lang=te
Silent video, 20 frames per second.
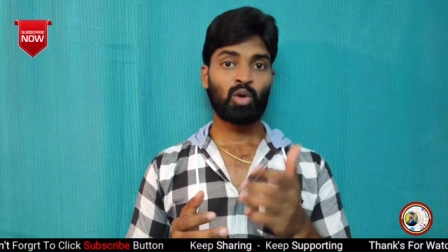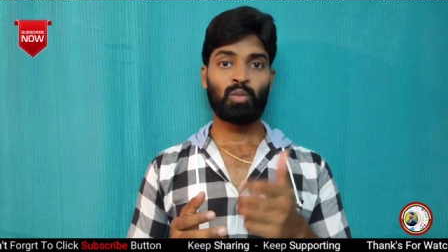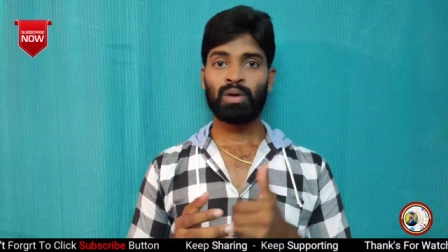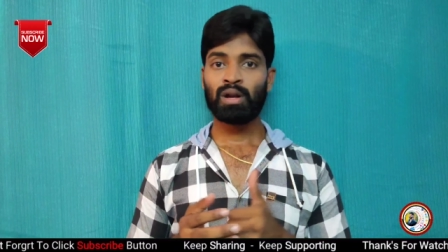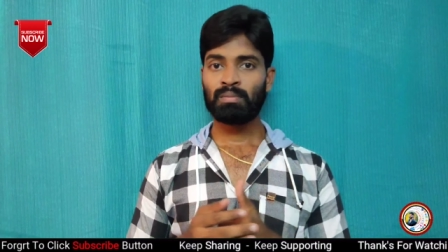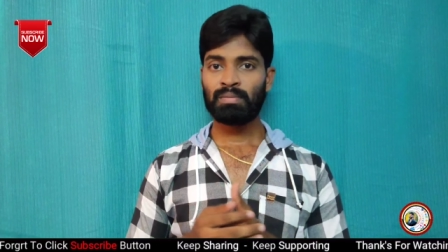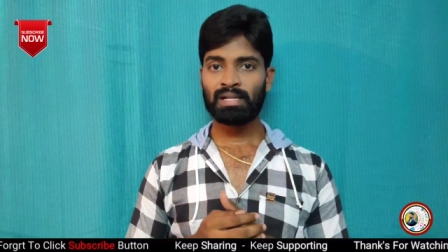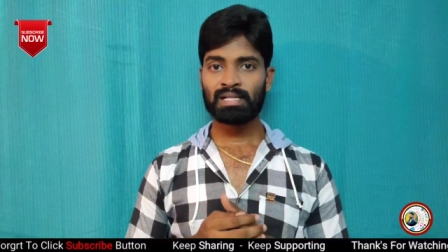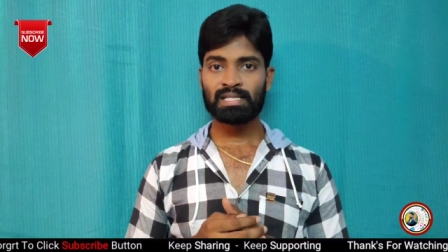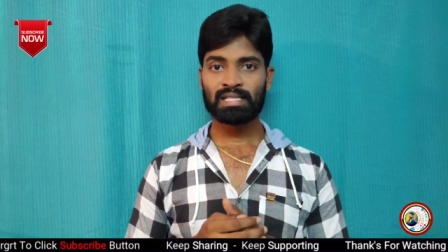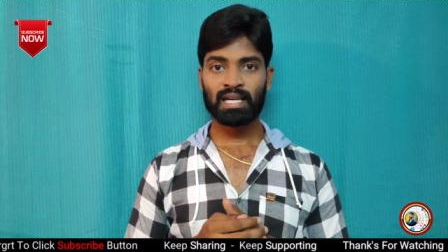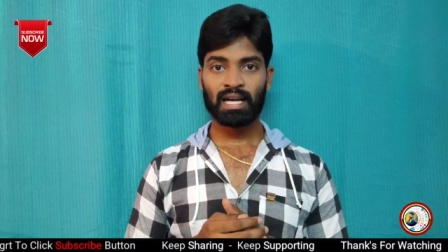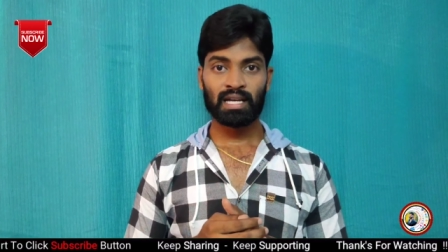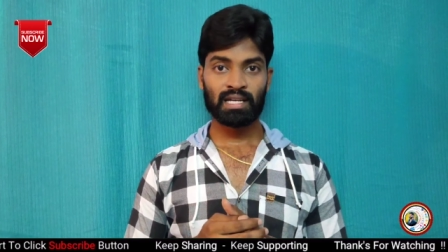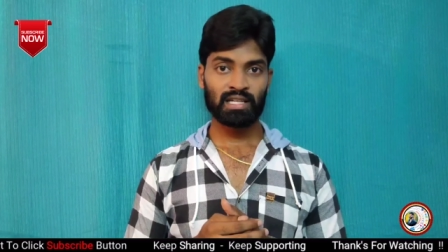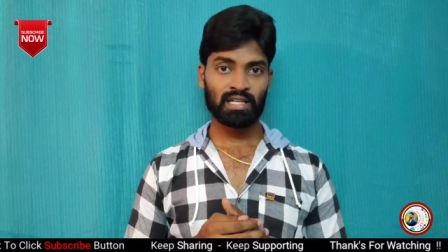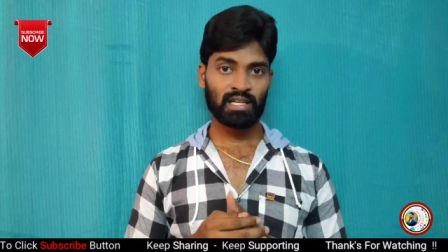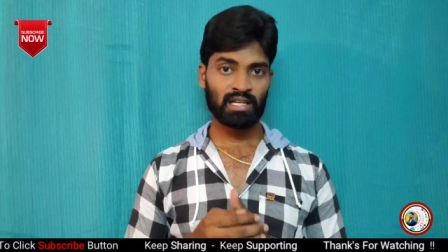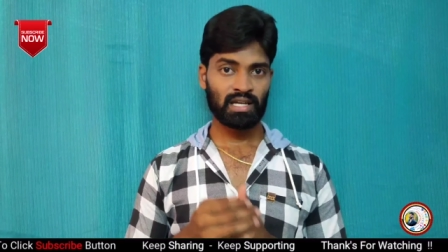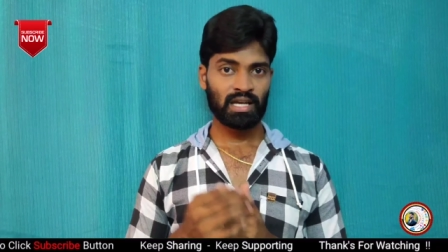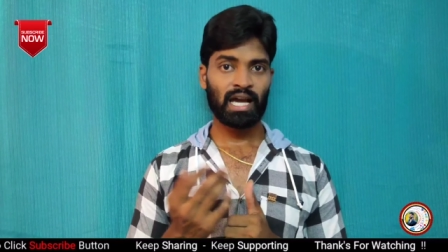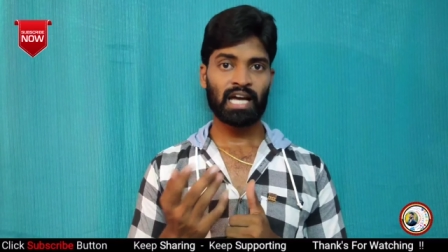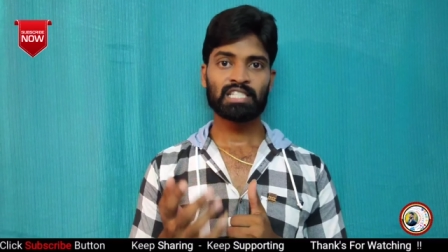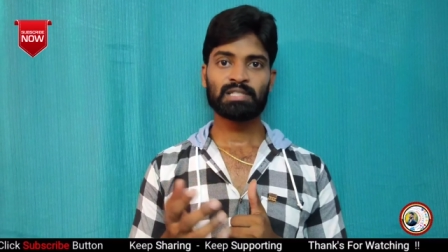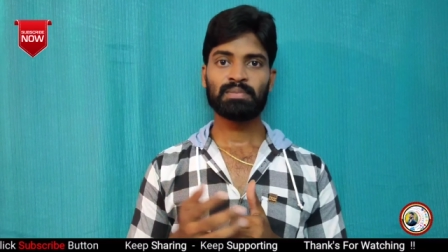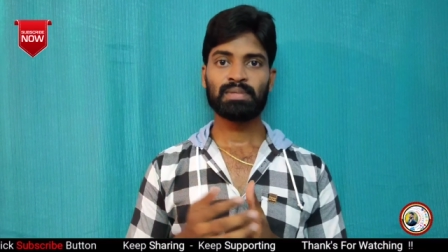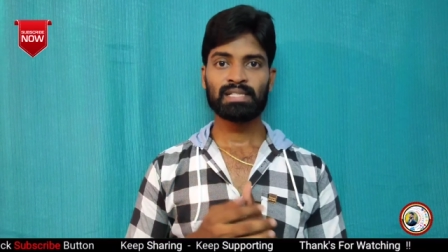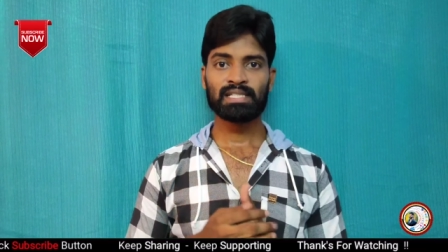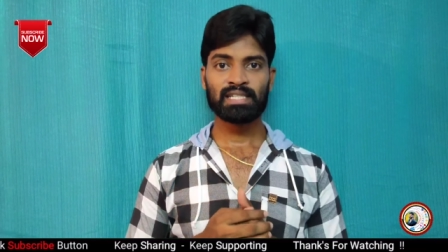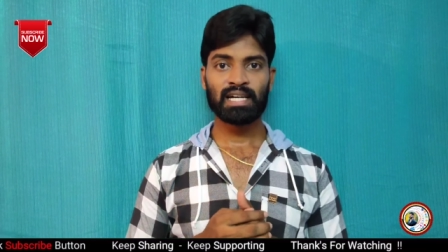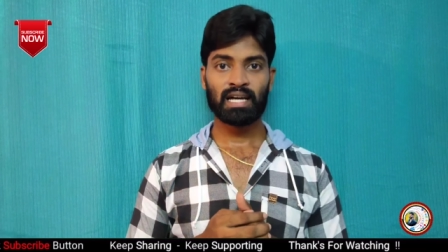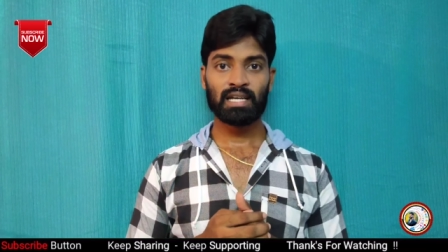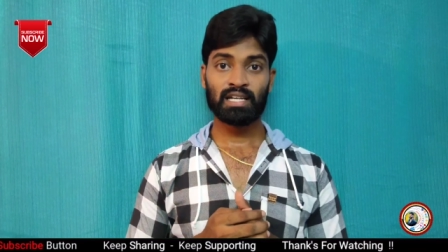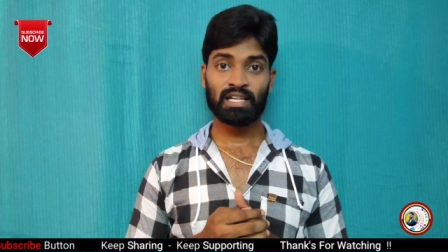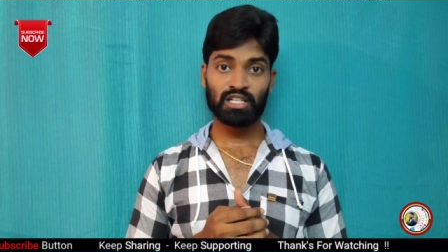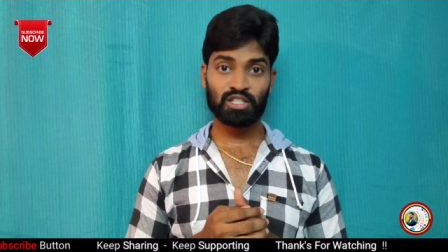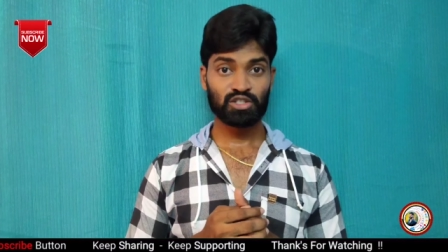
మొబైల్ బిల్స్ కానీ గ్యాస్ బిల్స్ బిల్స్ కానీ